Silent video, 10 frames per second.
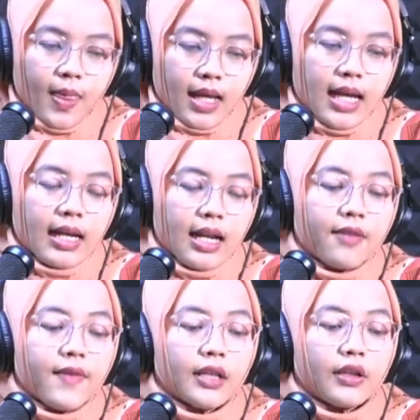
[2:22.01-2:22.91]
Karena
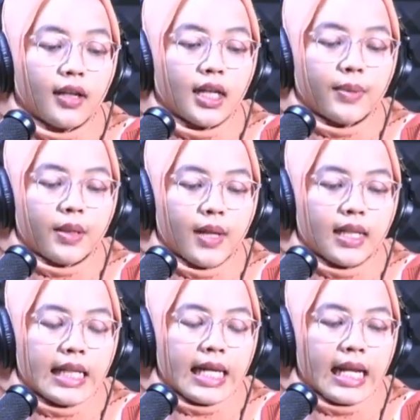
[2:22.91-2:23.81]
faktor yang
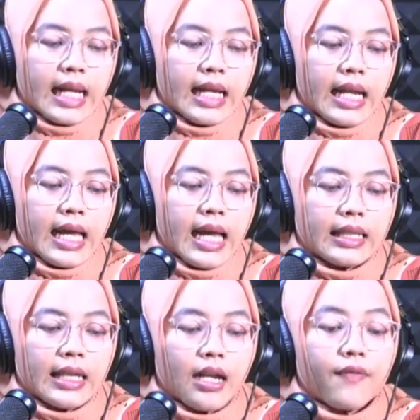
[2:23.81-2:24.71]
diperbandingkan adalah
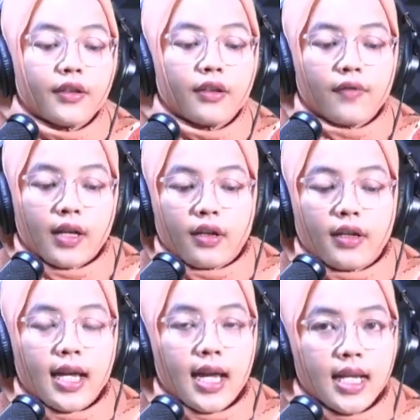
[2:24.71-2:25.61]
antara faktor-faktor
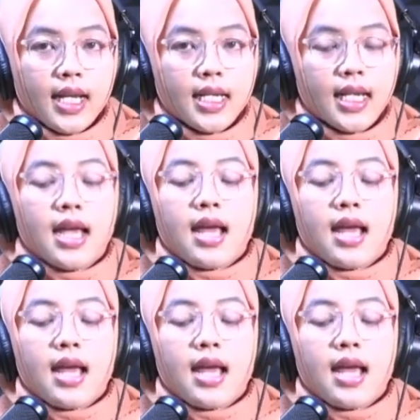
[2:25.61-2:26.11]
yang ada di